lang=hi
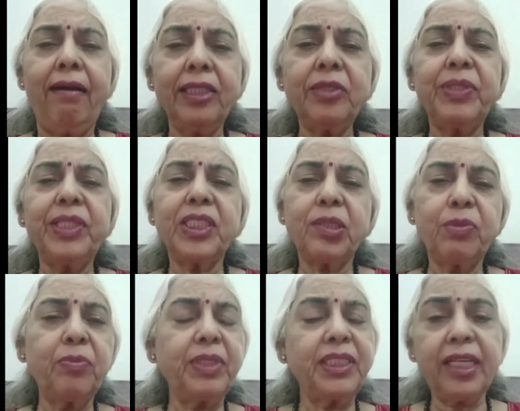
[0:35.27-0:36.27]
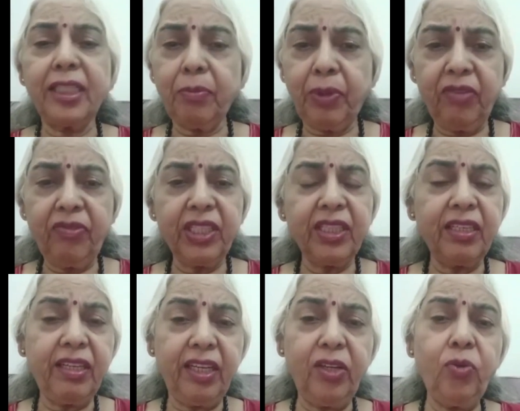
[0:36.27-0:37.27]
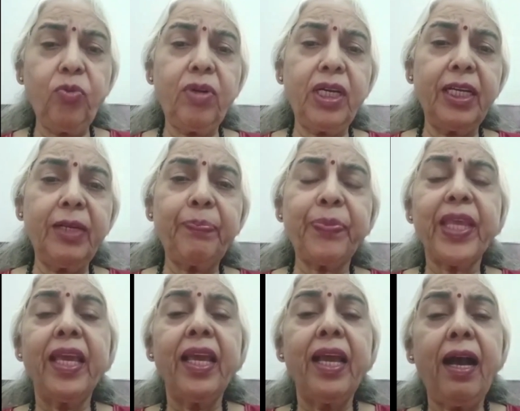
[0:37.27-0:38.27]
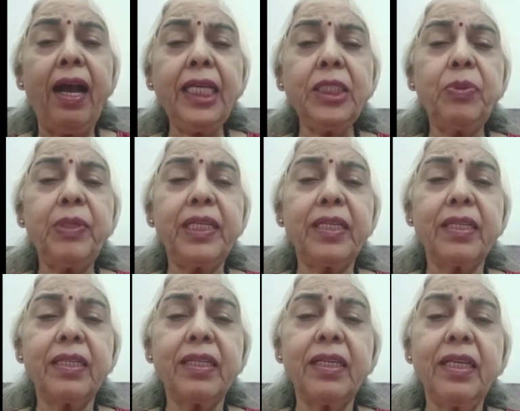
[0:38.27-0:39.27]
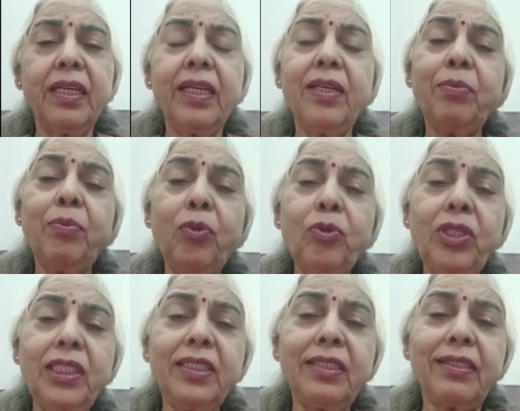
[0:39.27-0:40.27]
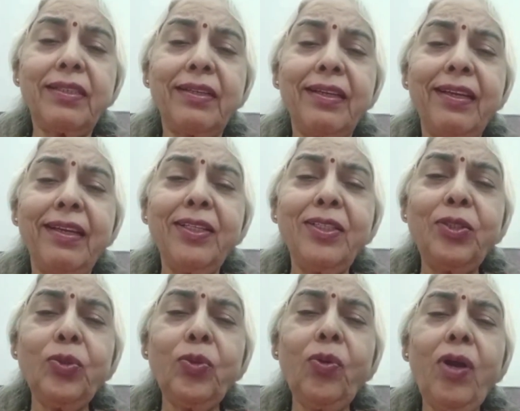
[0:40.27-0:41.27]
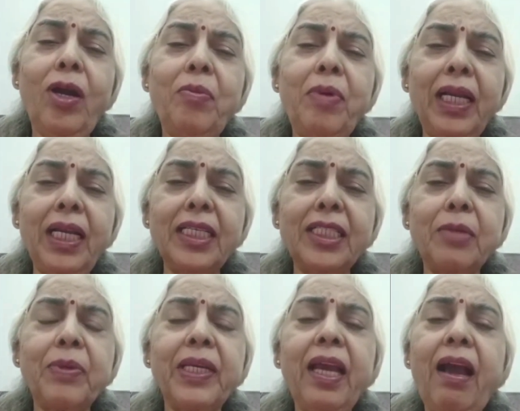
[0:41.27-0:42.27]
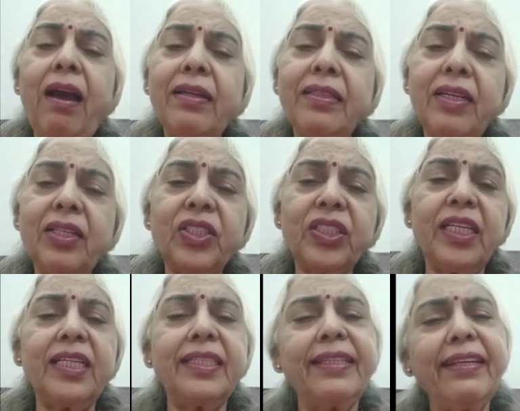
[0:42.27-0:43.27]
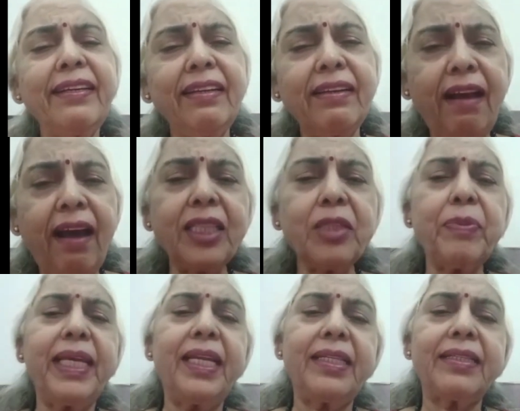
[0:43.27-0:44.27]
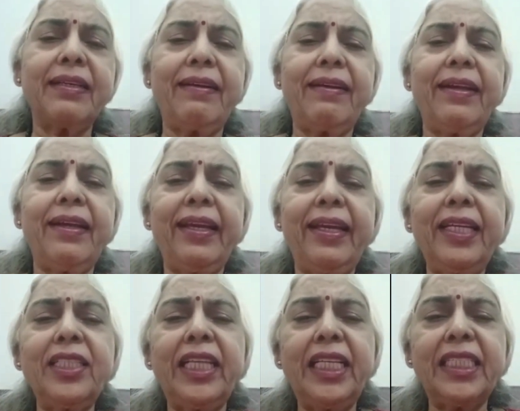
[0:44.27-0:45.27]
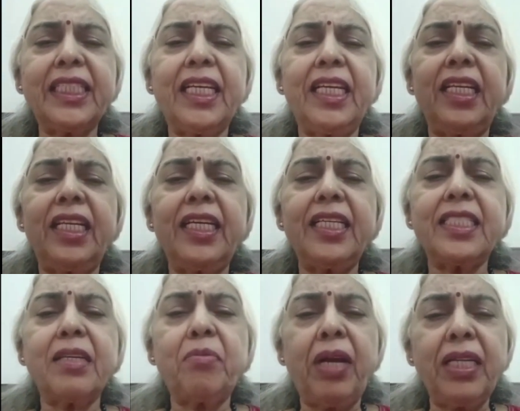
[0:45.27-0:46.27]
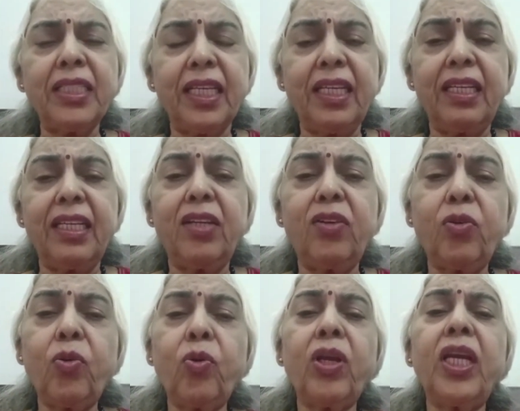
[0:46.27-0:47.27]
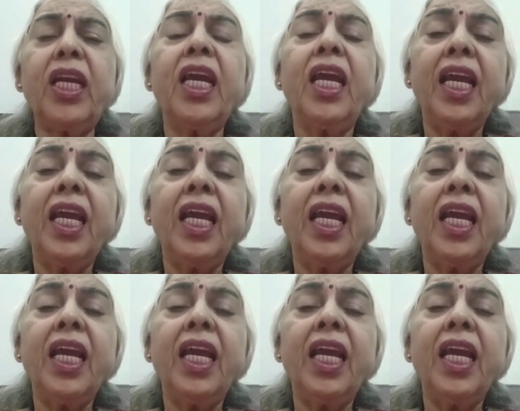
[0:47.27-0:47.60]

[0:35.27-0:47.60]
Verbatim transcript: आज भी इस समय में ज्यादा परिवर्तन नहीं हुआ है आज भी मोदी जी जो हमारे सबके आदर्श हैं दिन रात मेहनत कर रहे हैं देश के लिए समाज के लिए लोगों की